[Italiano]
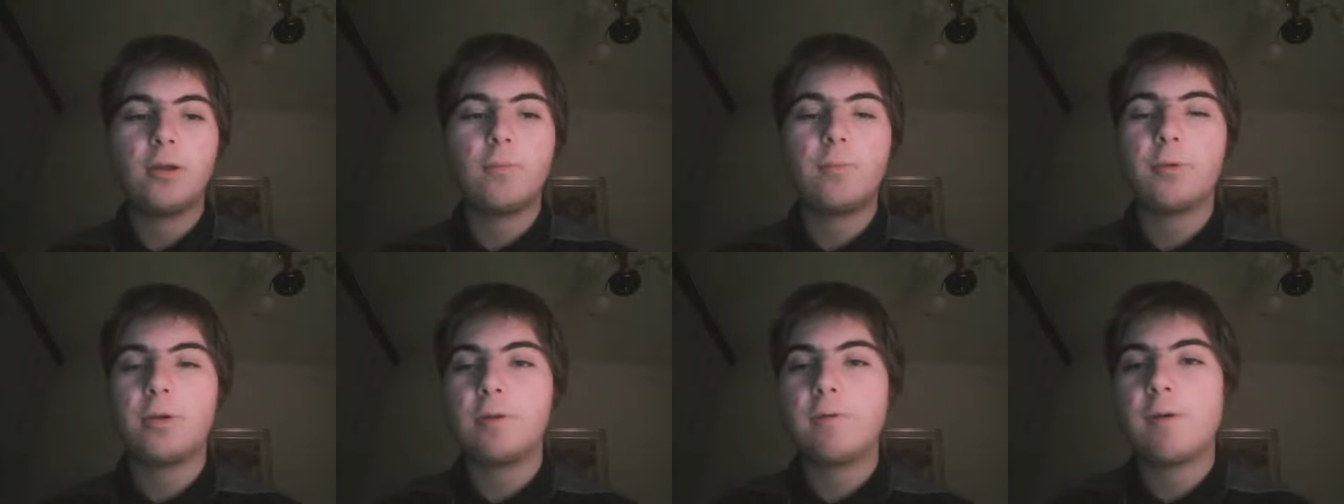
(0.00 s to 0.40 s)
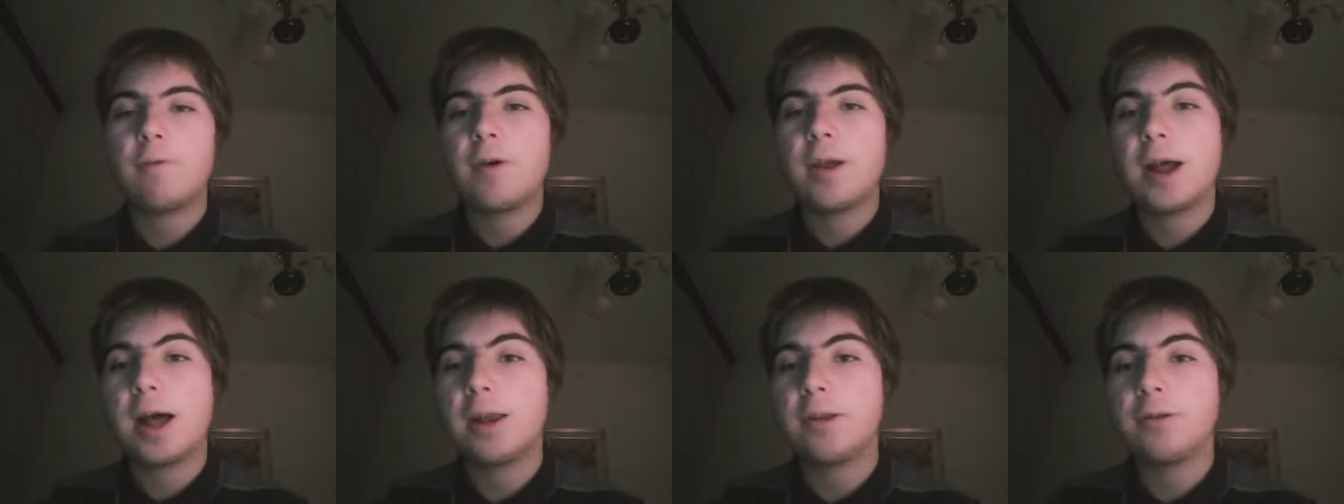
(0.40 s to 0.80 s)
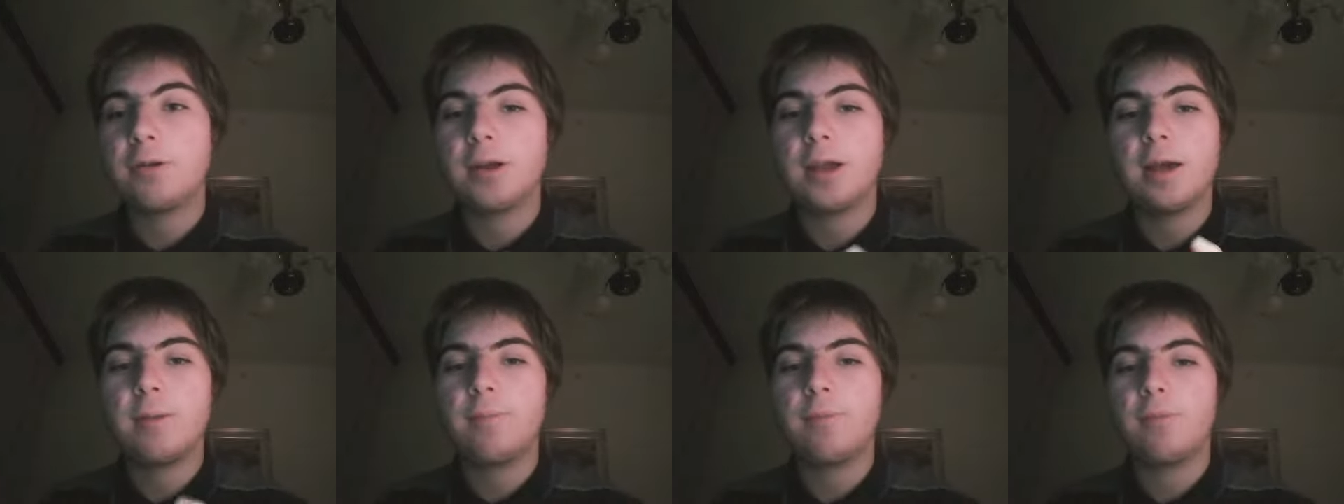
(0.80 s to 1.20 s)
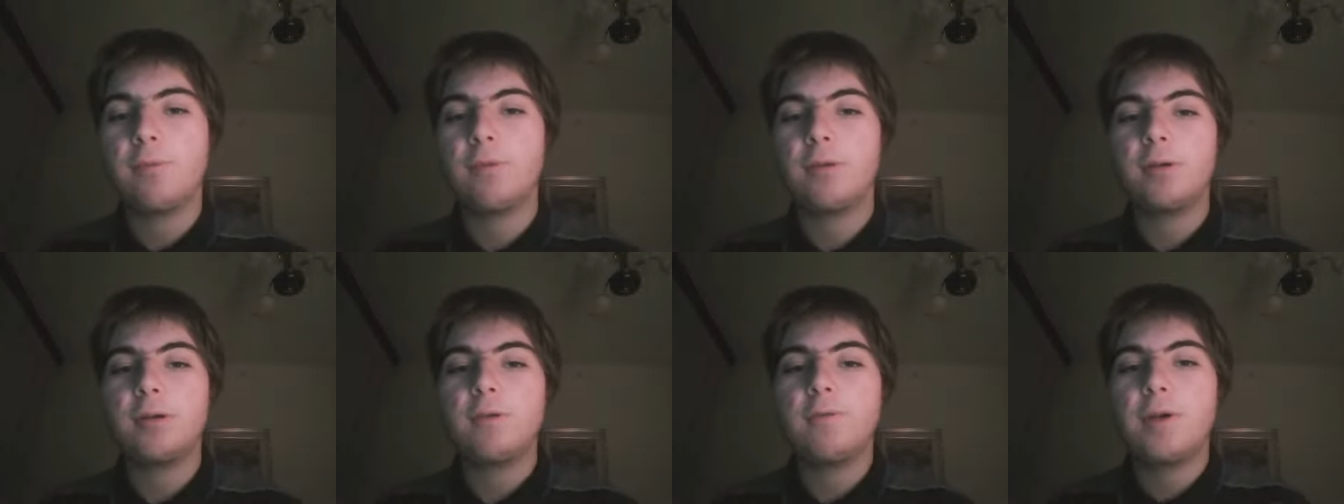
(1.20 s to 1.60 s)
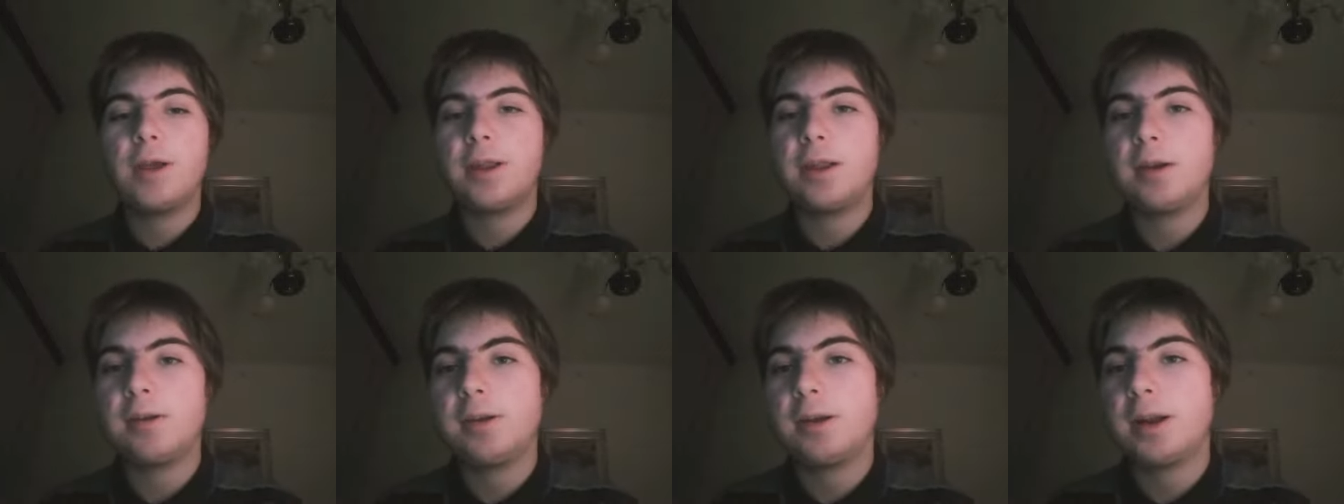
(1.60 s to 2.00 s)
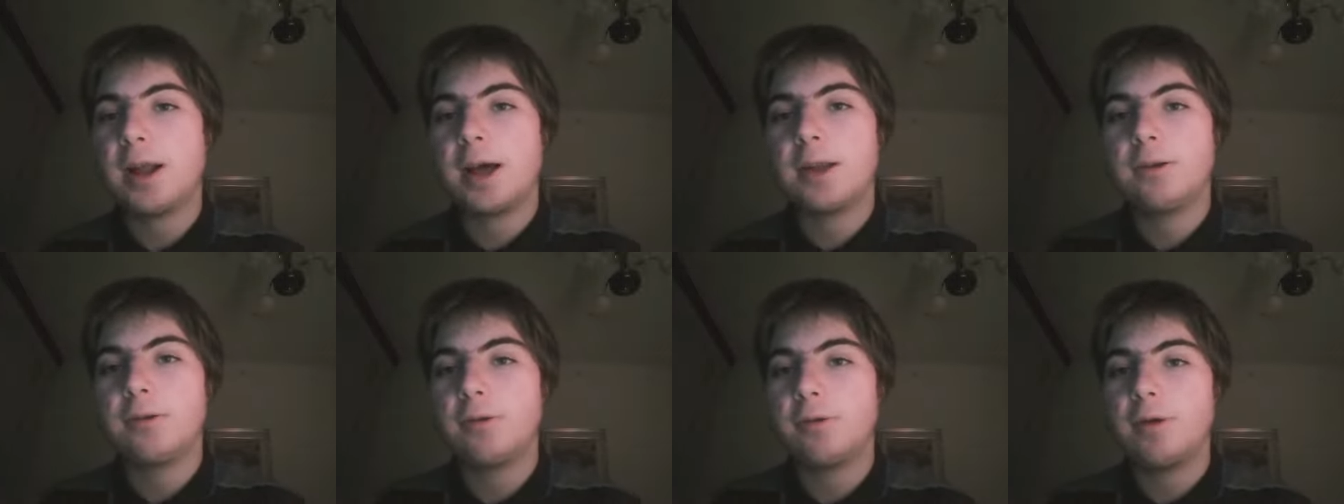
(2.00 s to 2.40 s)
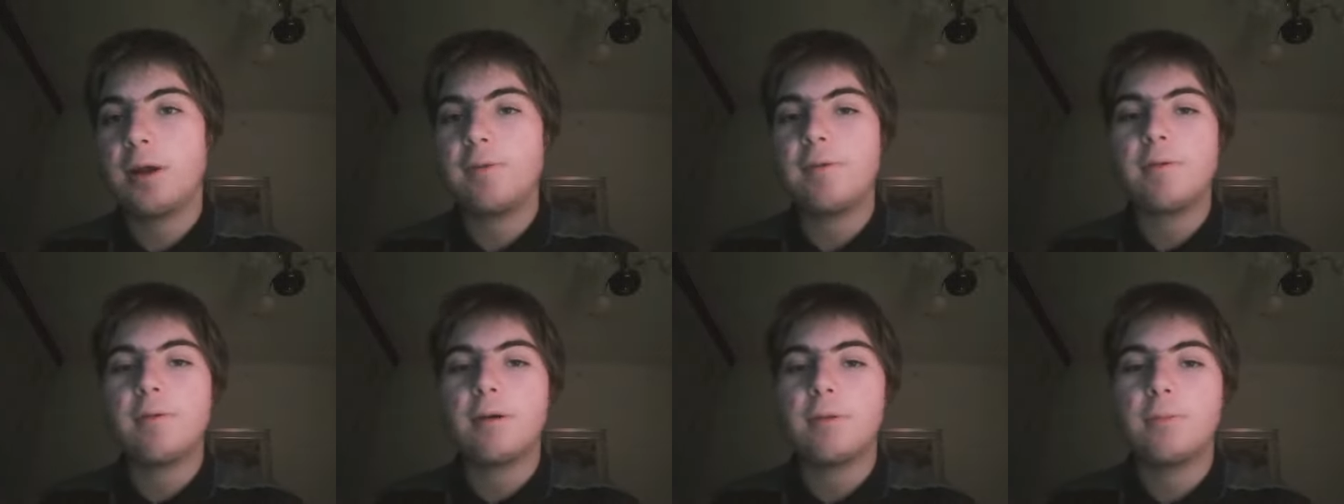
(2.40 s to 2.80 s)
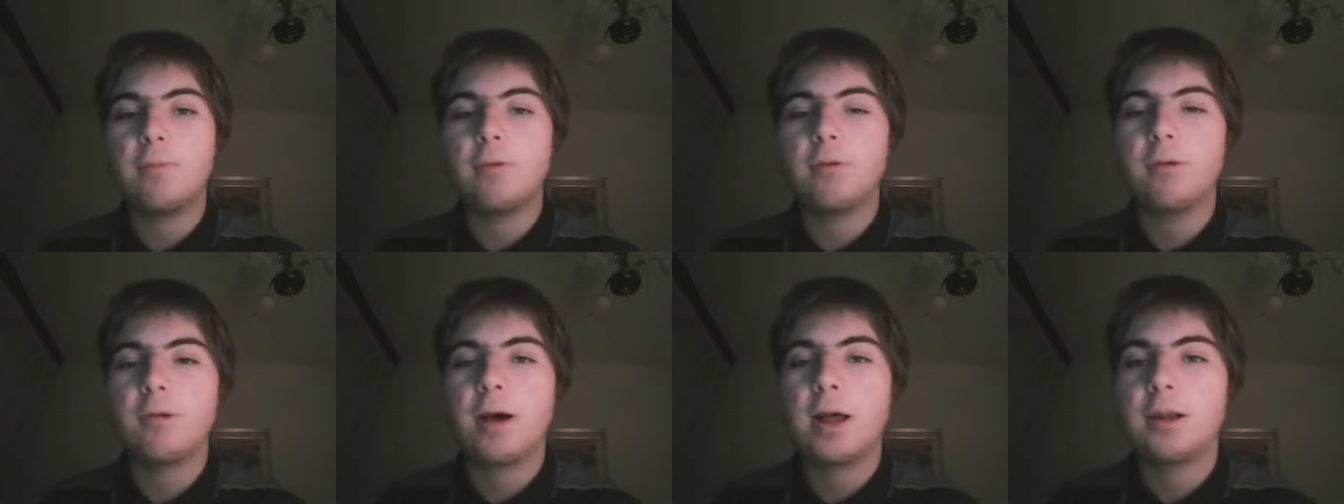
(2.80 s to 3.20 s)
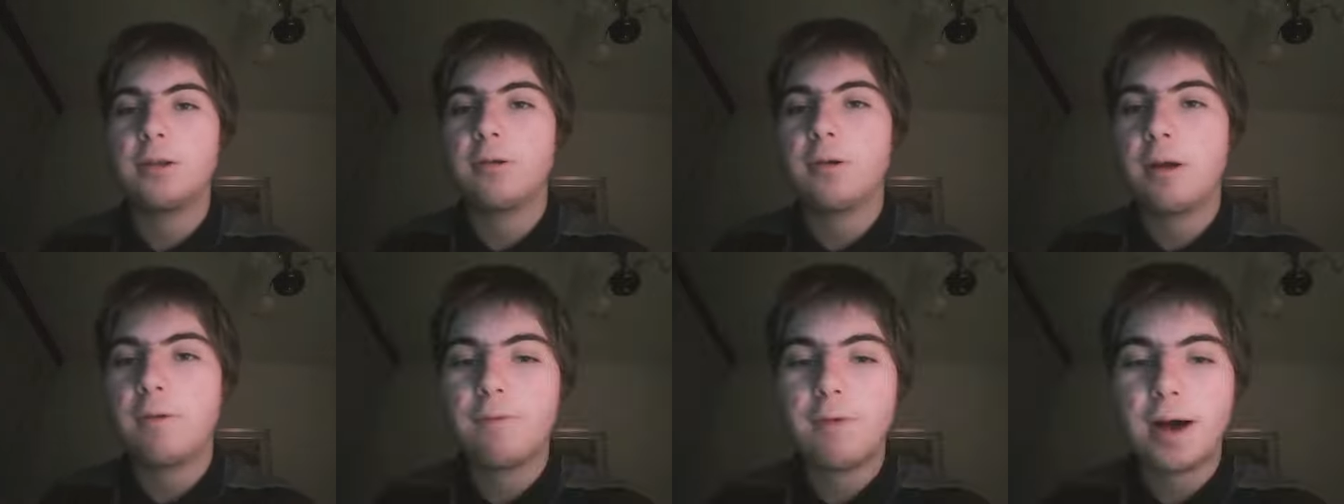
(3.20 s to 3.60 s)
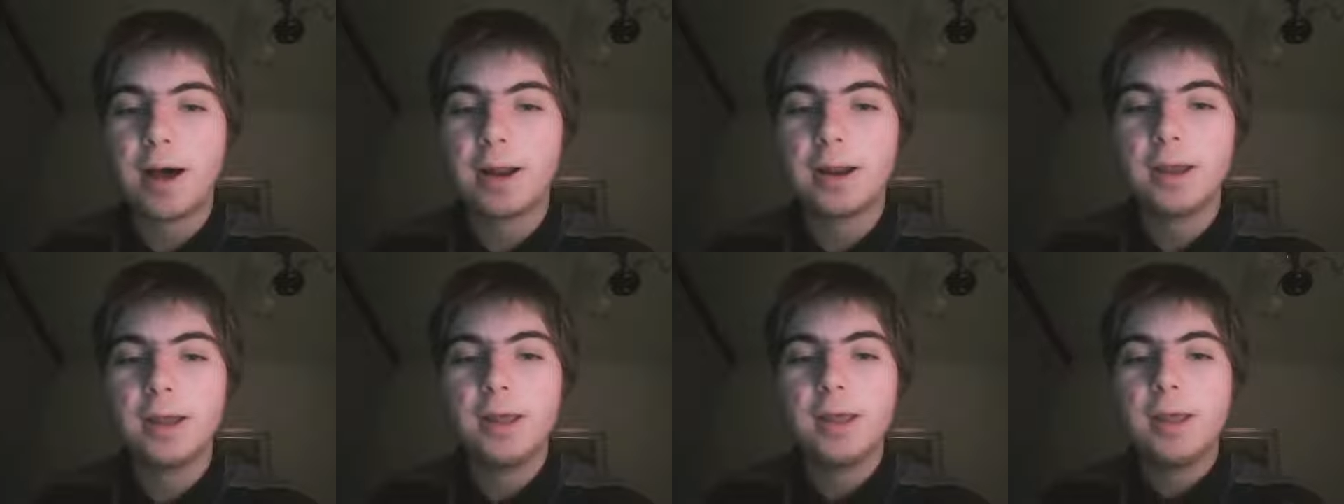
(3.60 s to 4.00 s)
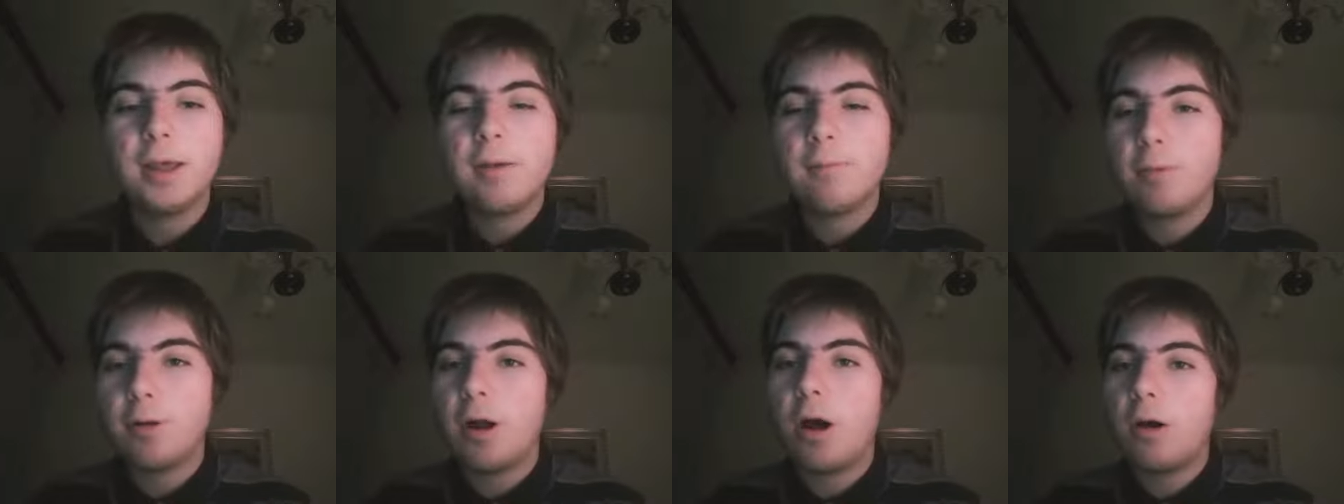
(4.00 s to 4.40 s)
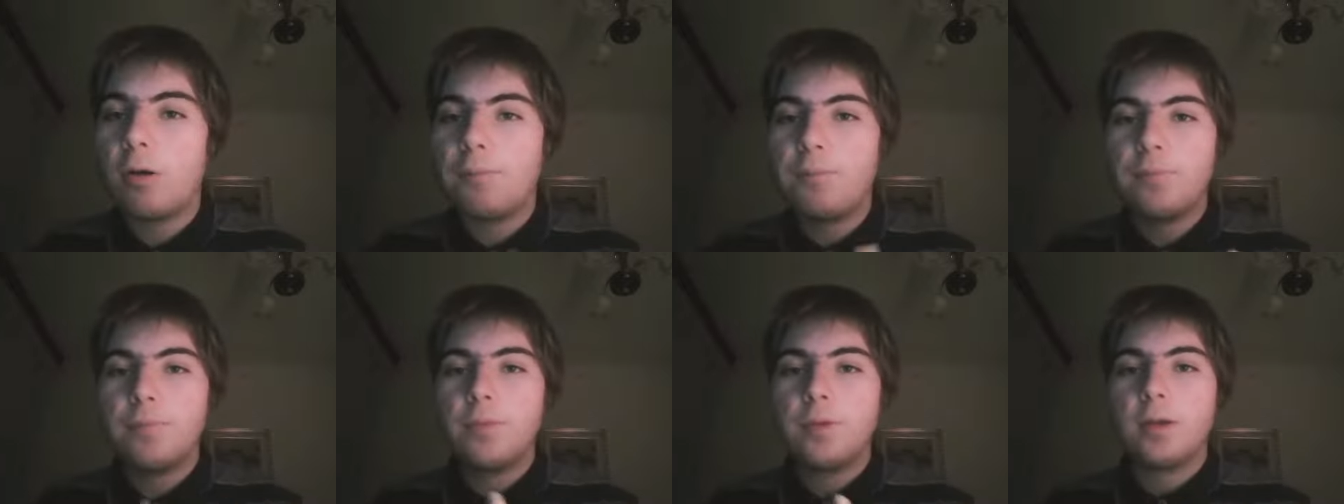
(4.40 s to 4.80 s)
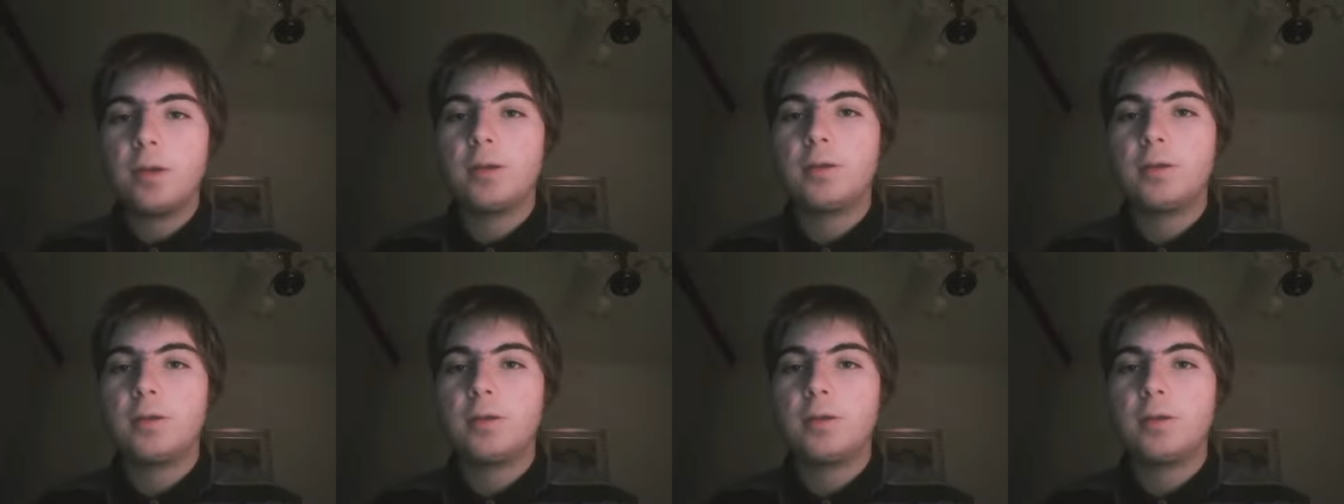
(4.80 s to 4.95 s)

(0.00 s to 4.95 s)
non poteva fare altro che appunto difendersi tanto non aveva molto altro da fare però